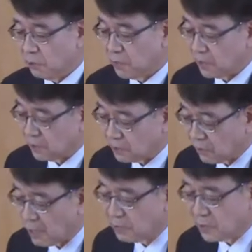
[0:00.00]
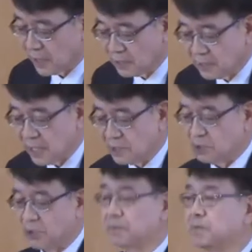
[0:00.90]
仍要归
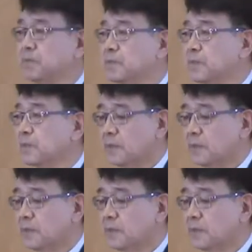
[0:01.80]
于尘土。